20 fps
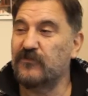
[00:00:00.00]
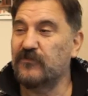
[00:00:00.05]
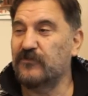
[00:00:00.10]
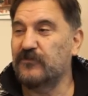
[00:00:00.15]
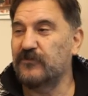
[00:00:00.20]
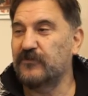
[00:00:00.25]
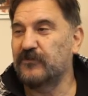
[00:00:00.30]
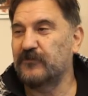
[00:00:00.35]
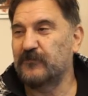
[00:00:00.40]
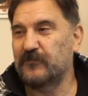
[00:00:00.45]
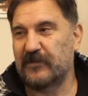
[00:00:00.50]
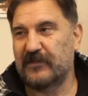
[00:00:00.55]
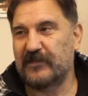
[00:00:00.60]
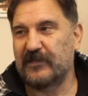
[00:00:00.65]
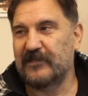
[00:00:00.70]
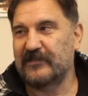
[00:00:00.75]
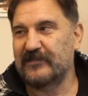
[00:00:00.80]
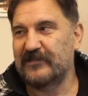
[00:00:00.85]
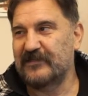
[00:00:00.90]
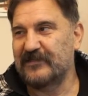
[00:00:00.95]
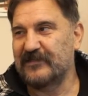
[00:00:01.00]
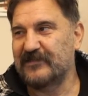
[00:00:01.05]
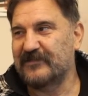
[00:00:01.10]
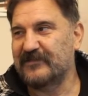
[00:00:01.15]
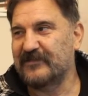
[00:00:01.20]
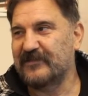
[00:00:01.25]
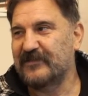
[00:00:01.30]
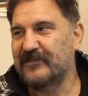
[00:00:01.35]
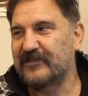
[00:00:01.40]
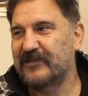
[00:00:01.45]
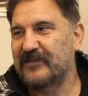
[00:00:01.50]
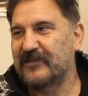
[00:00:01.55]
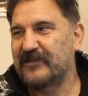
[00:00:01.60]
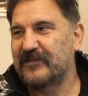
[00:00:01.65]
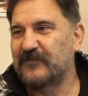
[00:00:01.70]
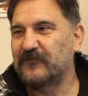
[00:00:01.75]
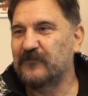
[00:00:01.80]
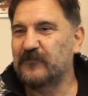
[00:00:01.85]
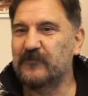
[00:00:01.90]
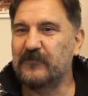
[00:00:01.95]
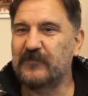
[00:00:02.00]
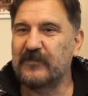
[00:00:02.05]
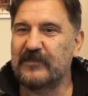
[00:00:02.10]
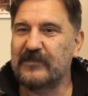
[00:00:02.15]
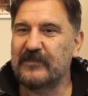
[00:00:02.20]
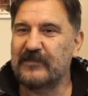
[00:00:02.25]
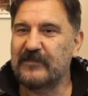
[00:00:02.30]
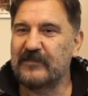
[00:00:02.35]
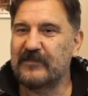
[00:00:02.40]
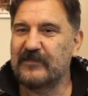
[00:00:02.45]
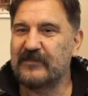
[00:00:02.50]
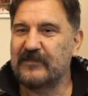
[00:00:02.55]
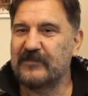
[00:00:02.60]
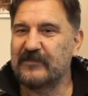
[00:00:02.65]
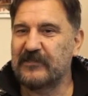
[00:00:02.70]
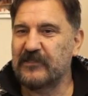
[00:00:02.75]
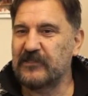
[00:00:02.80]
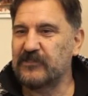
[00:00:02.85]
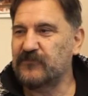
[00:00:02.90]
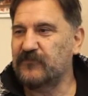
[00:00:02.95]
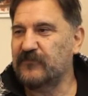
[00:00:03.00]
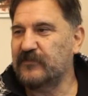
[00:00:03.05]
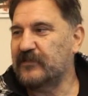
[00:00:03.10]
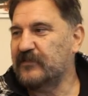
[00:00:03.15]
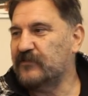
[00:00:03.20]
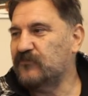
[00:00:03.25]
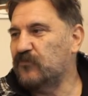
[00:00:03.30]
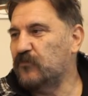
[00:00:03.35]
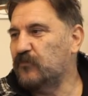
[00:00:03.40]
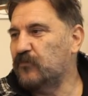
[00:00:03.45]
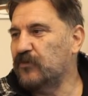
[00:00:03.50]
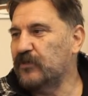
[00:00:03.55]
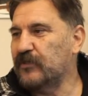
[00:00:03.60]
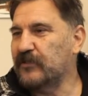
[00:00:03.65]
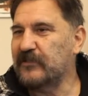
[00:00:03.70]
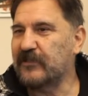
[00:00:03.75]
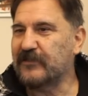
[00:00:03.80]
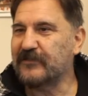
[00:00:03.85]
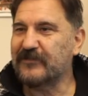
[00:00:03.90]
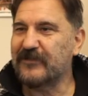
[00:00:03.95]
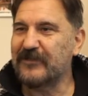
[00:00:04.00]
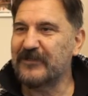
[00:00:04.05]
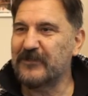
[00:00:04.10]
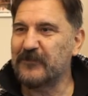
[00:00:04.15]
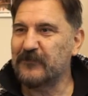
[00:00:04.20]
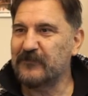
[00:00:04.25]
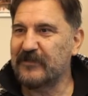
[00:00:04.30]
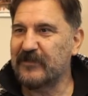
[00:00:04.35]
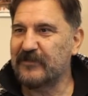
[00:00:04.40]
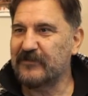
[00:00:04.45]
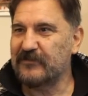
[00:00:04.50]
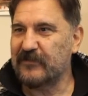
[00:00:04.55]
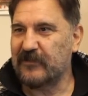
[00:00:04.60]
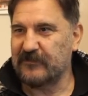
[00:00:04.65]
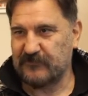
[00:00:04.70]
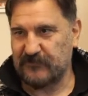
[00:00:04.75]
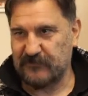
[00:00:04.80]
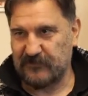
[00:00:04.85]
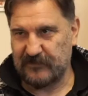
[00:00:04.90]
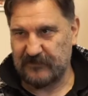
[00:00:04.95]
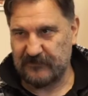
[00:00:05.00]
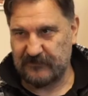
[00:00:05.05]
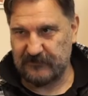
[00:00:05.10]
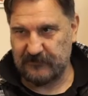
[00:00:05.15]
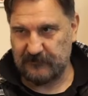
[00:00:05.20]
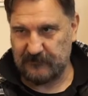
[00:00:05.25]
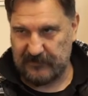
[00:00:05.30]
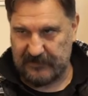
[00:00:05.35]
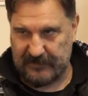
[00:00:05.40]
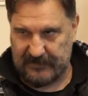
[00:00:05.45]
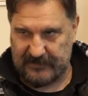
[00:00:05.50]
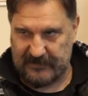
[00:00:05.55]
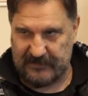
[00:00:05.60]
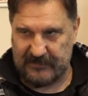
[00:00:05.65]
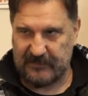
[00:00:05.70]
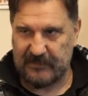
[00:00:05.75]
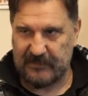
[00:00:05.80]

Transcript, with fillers: O meraklıydı. Hı hı. Beni e, teşvik etti o boyalar, kalemler hatırladığım ilk.